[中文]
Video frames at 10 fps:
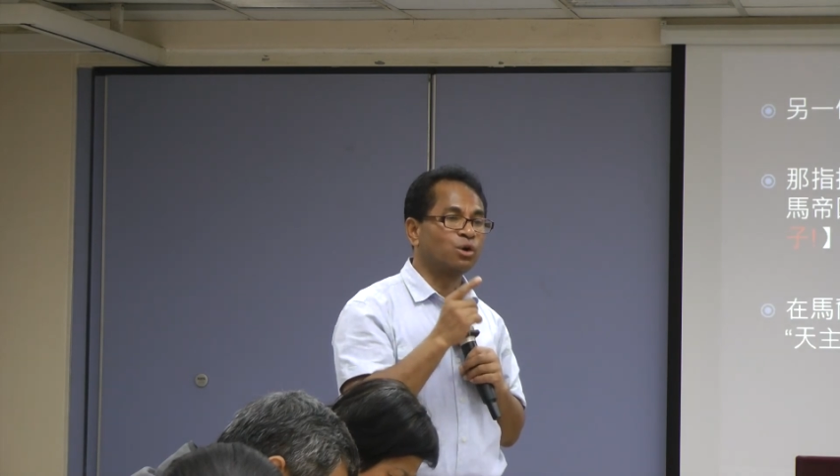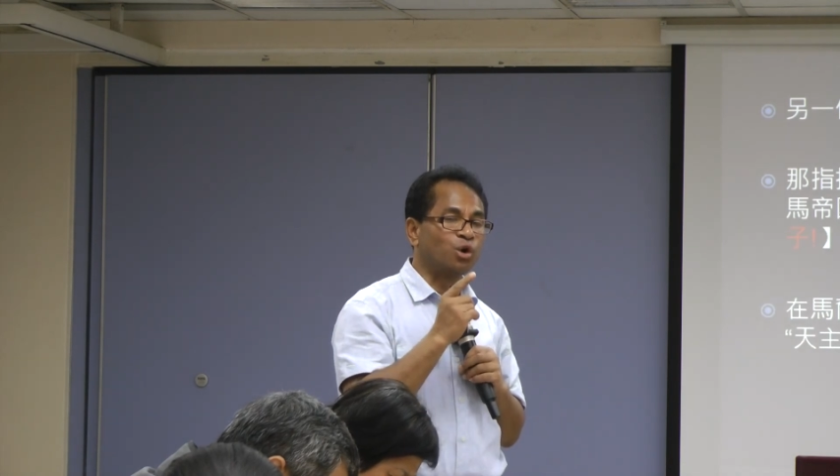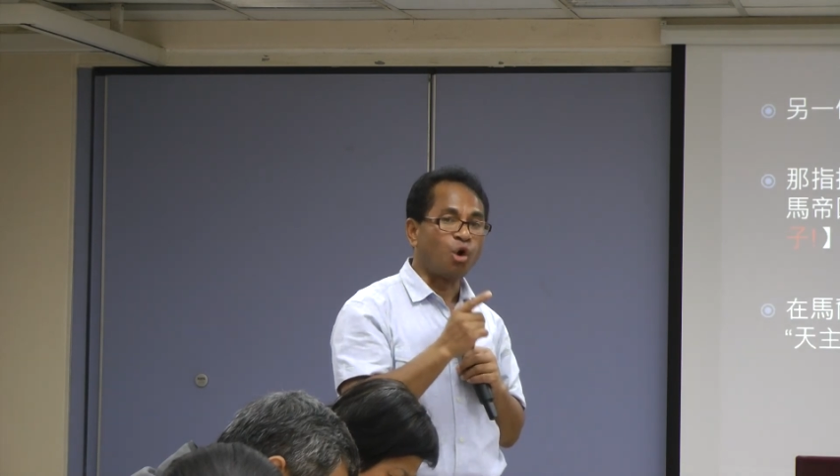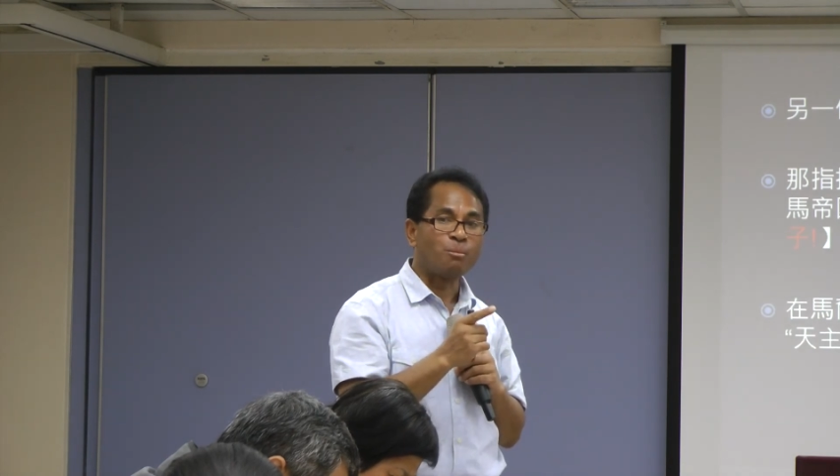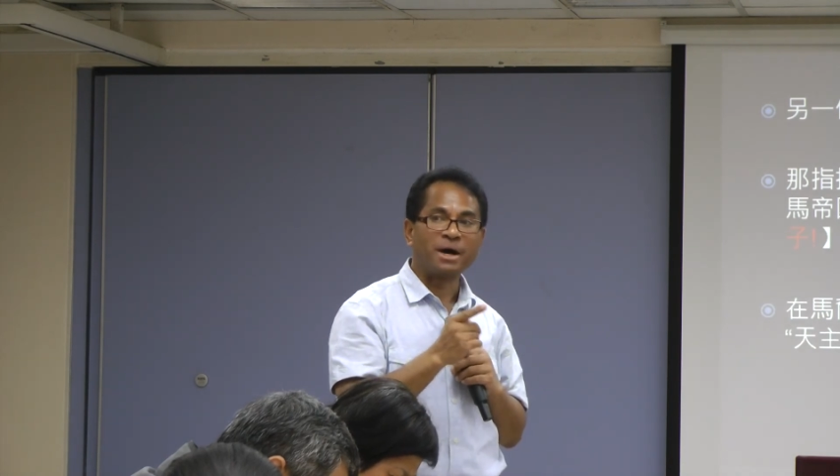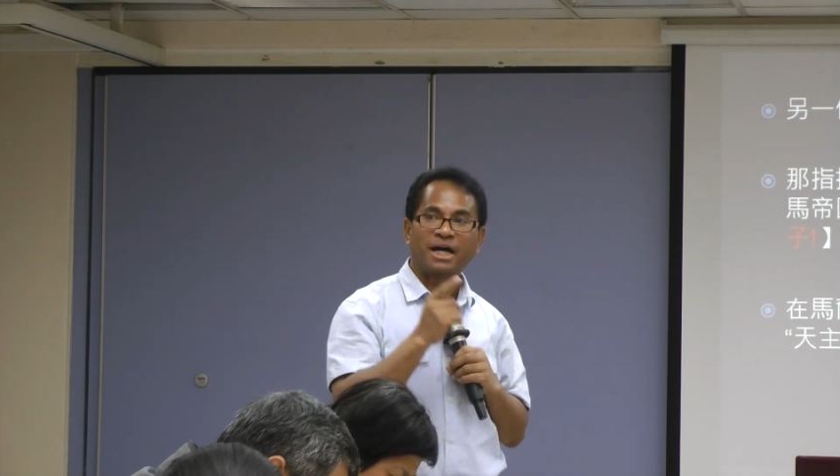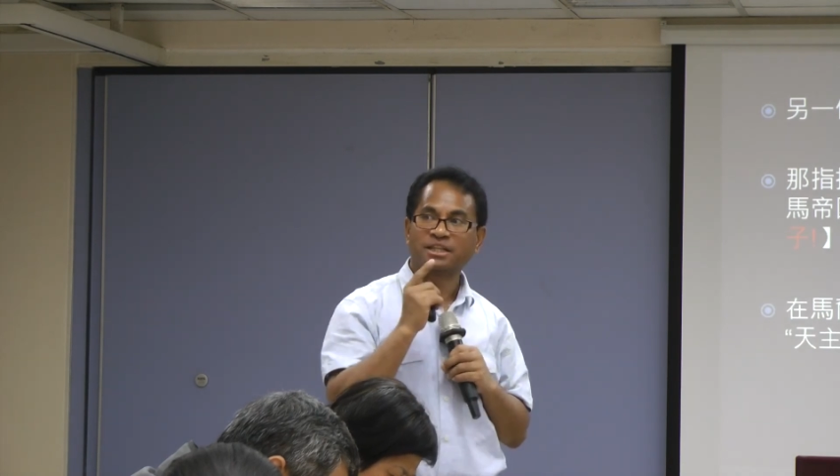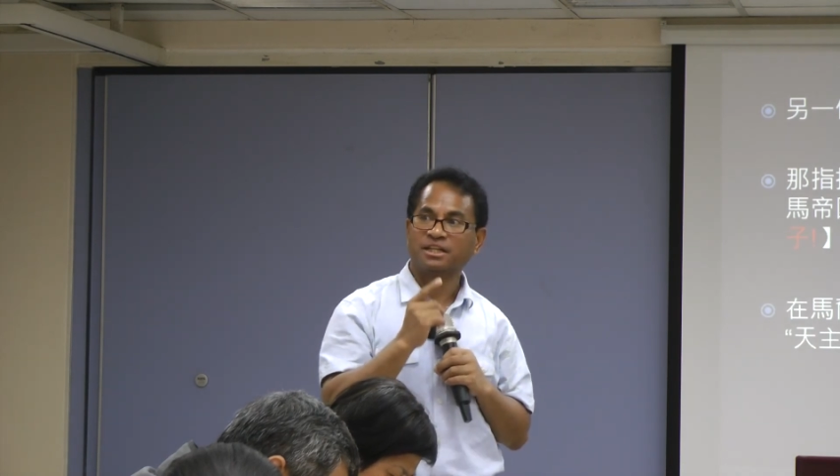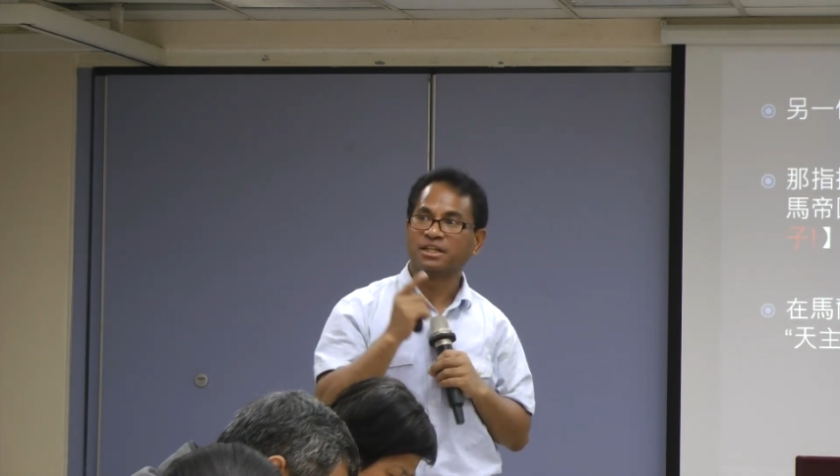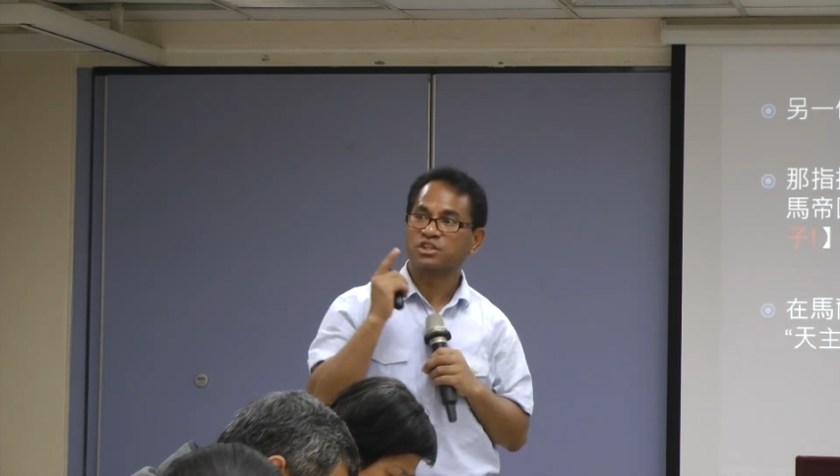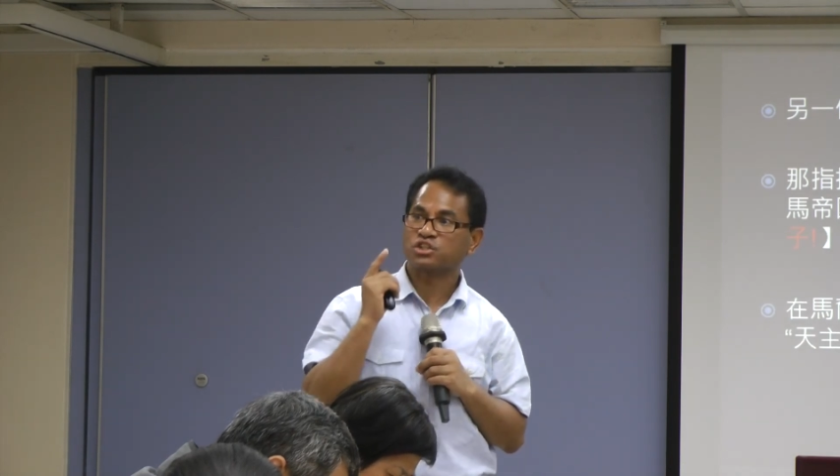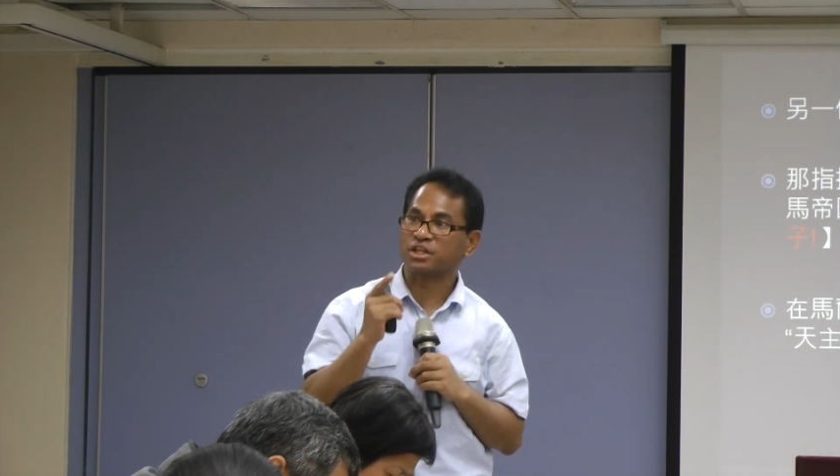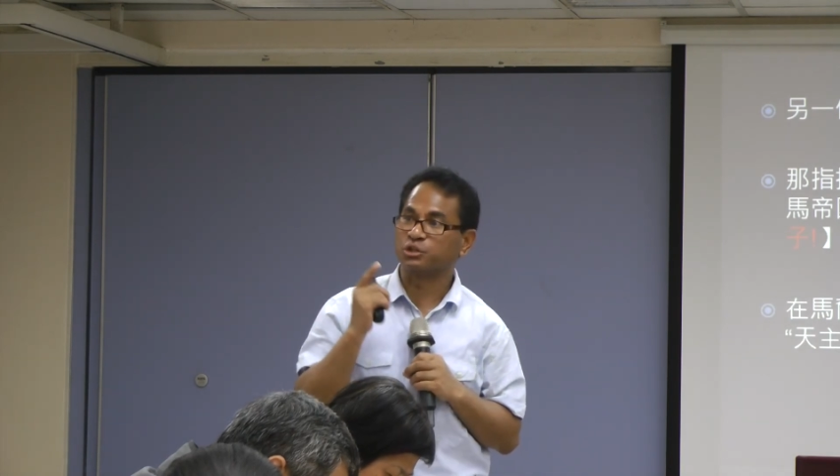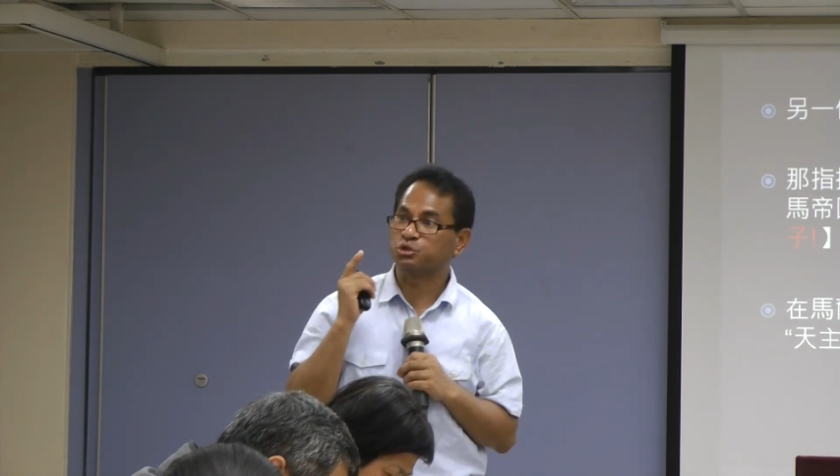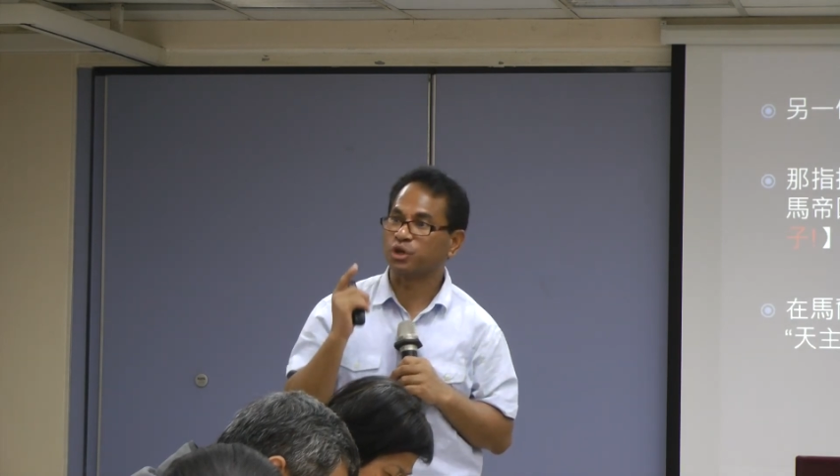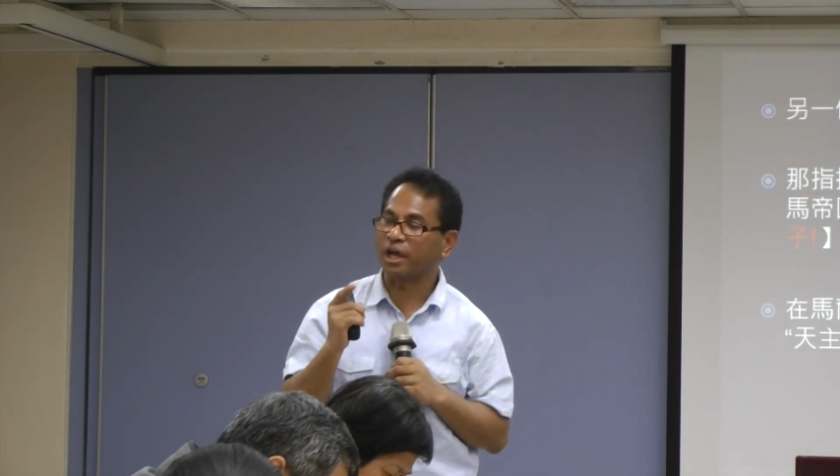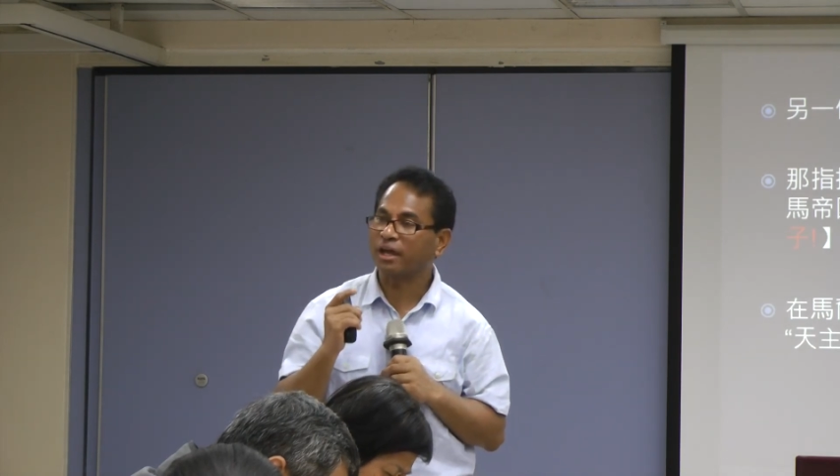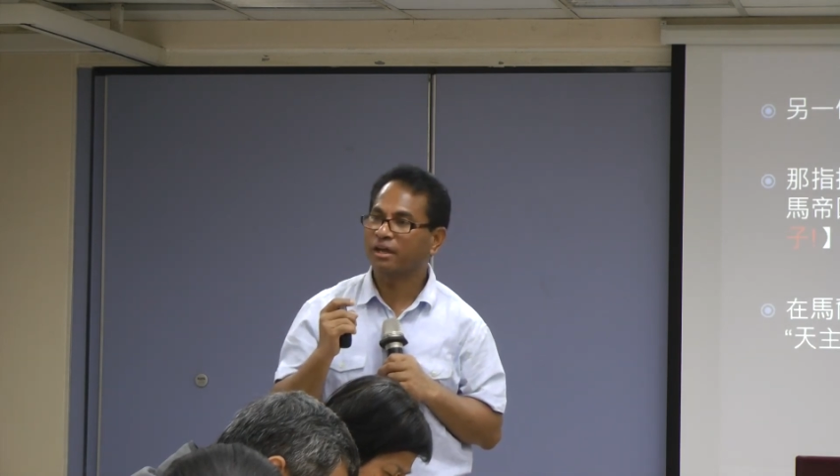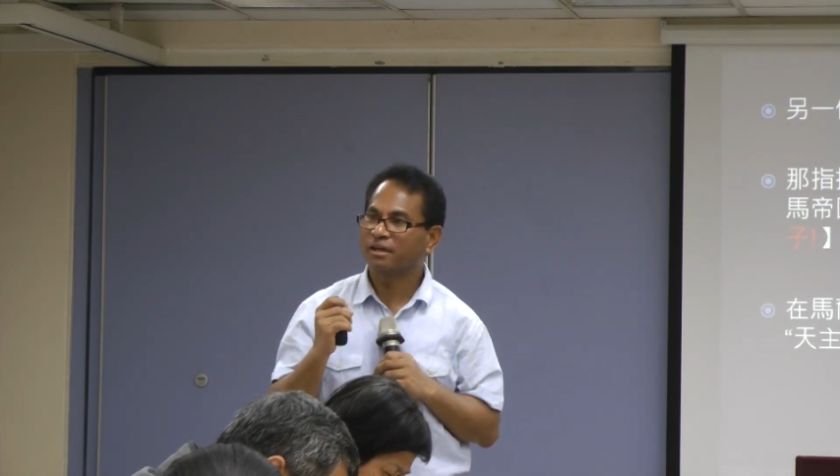罗马的神学，